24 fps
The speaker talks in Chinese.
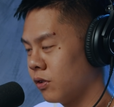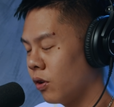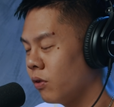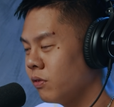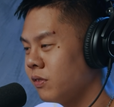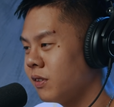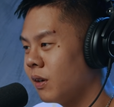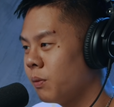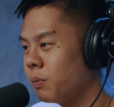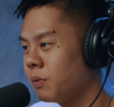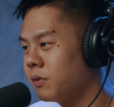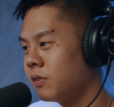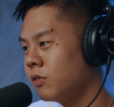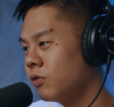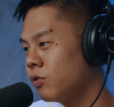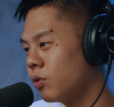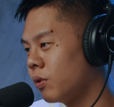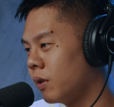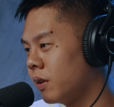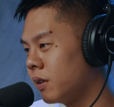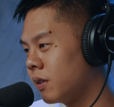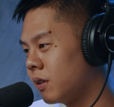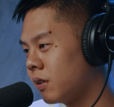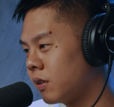的。通常不是
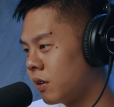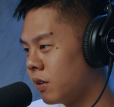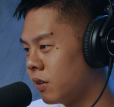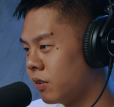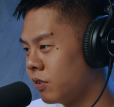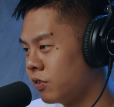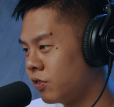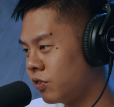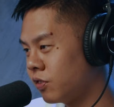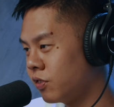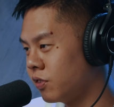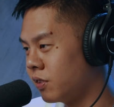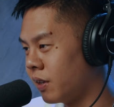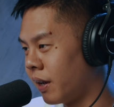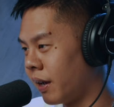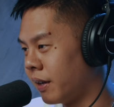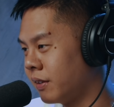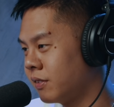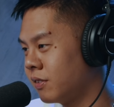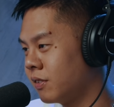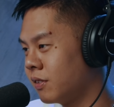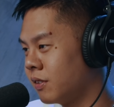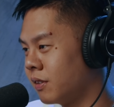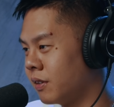说一个科室还
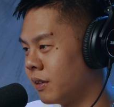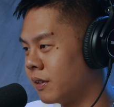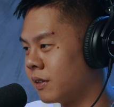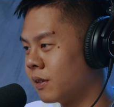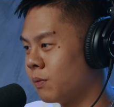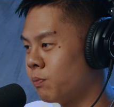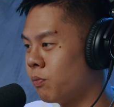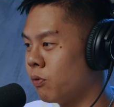是一个